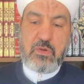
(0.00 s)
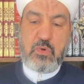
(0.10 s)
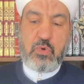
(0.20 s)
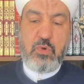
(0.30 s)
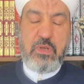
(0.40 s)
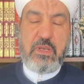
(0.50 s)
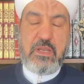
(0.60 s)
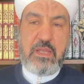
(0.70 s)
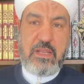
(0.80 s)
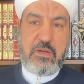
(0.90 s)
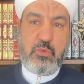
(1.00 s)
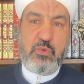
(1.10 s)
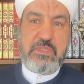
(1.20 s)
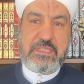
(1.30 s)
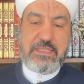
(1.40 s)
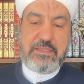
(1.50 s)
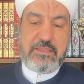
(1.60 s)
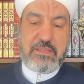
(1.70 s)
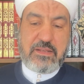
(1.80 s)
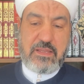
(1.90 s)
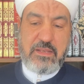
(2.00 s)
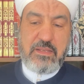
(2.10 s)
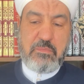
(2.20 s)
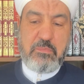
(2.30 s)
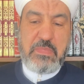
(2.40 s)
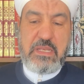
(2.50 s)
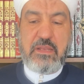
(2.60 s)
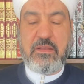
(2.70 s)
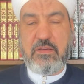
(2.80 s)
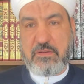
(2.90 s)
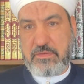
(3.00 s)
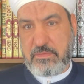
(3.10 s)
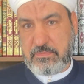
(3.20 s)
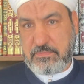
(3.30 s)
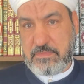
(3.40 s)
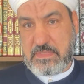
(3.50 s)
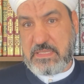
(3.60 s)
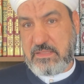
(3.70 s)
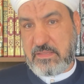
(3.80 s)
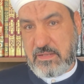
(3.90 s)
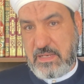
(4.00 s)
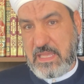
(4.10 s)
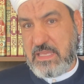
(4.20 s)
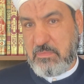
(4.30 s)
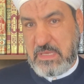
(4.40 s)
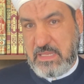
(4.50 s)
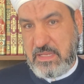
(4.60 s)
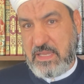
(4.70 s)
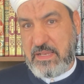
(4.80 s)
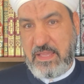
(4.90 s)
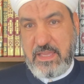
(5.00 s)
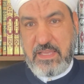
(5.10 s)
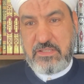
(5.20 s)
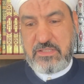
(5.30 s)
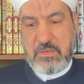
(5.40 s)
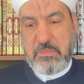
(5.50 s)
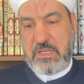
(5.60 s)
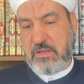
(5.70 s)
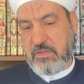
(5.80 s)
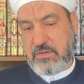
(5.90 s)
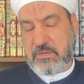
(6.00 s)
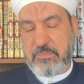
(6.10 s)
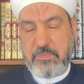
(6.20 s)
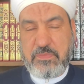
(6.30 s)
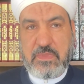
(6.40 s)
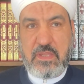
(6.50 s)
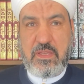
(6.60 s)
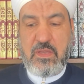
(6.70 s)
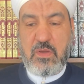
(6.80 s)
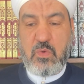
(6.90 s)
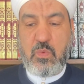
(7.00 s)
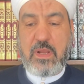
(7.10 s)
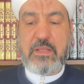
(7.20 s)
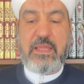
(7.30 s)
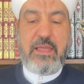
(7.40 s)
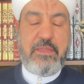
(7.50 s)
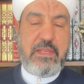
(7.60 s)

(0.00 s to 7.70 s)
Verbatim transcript: كن له سترا من النار سترا أي مانعا حاجزا من النار ورد هذا